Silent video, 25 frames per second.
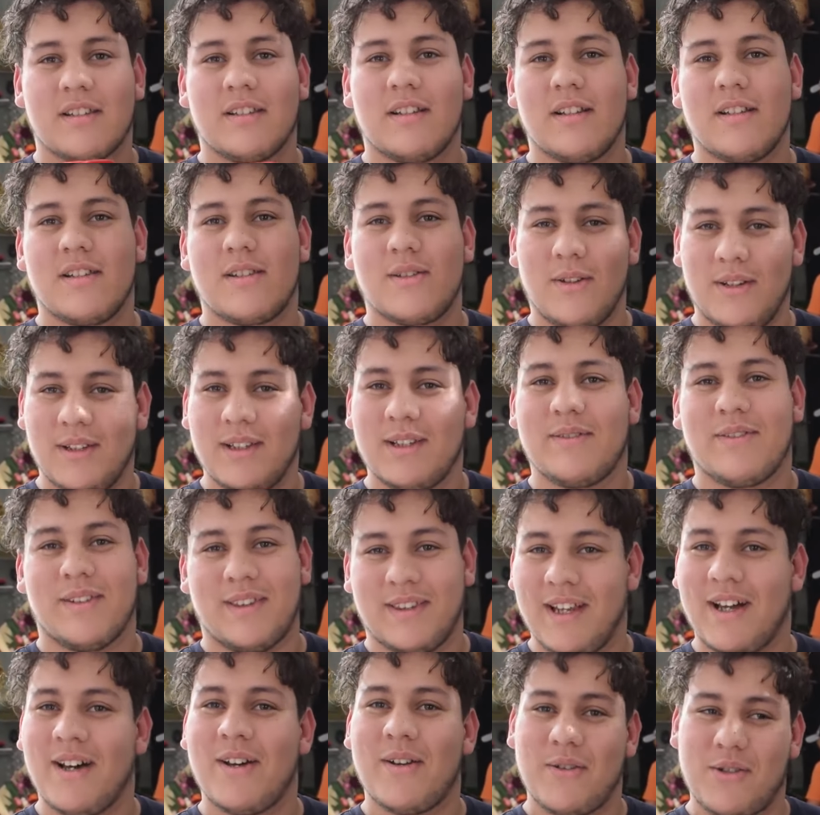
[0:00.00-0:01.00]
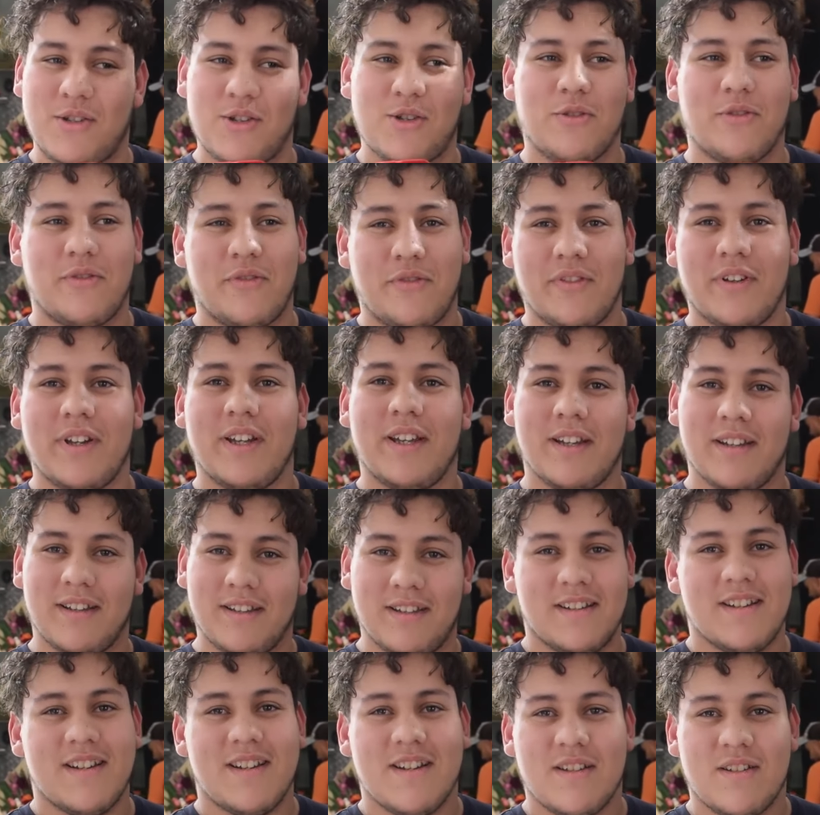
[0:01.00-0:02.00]
تجلسو عندك في الدار وتشوف
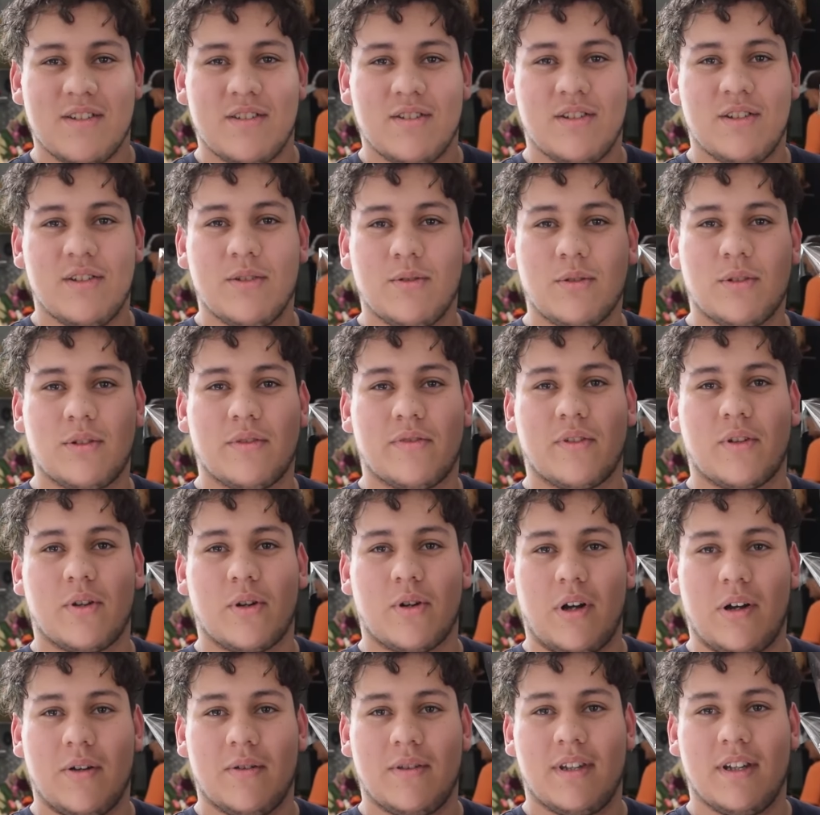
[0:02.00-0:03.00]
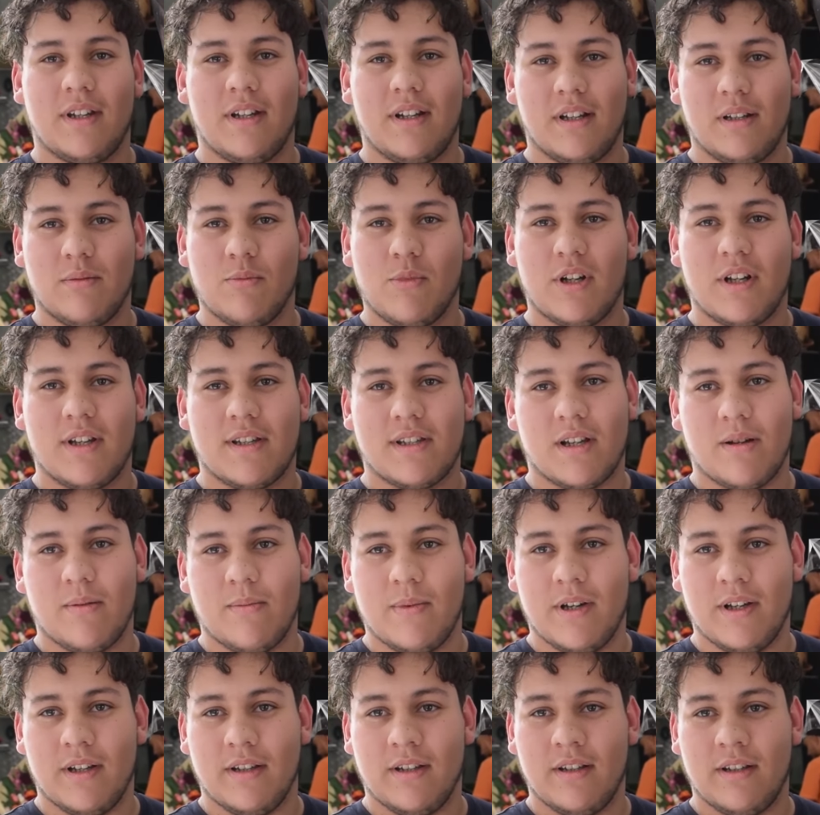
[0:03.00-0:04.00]
فيه تزيدو تفكرو عاوتاني
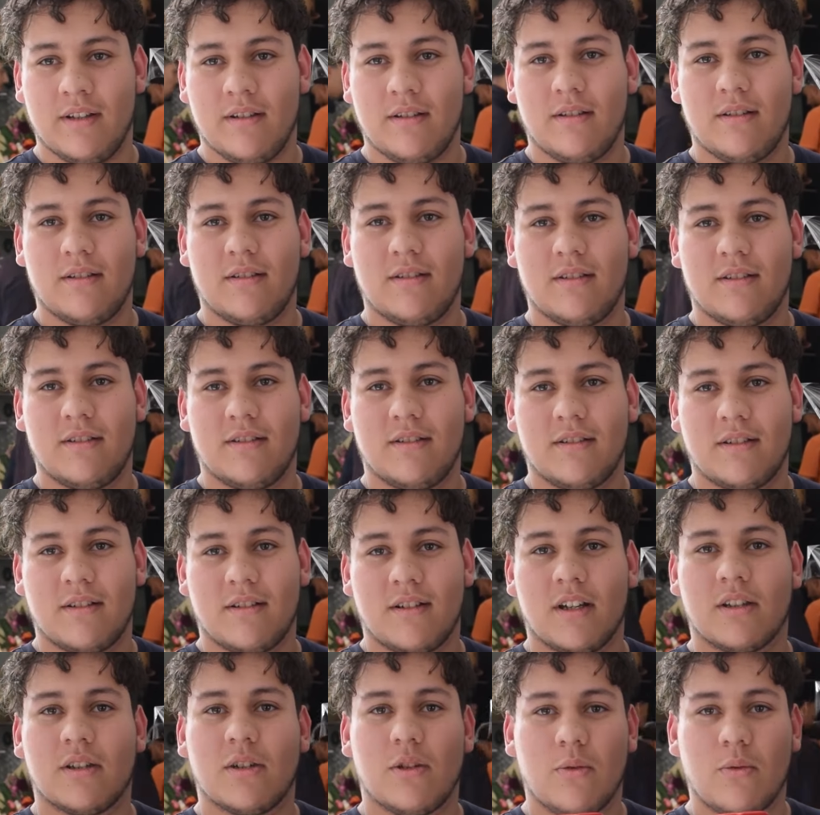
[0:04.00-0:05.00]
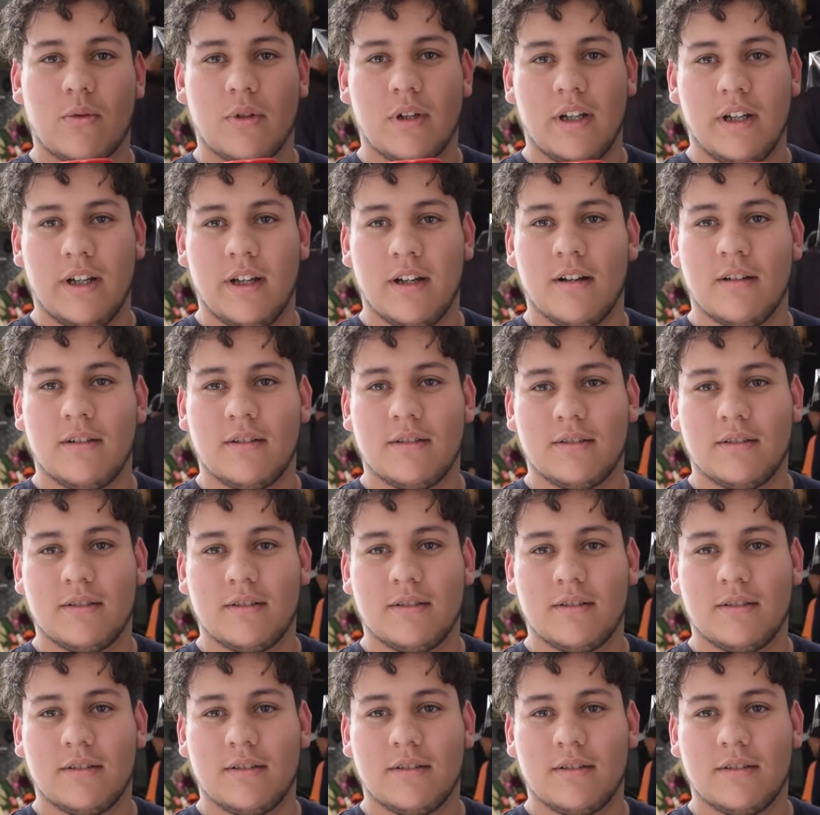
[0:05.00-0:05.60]
المناسبه هذه كطول ليا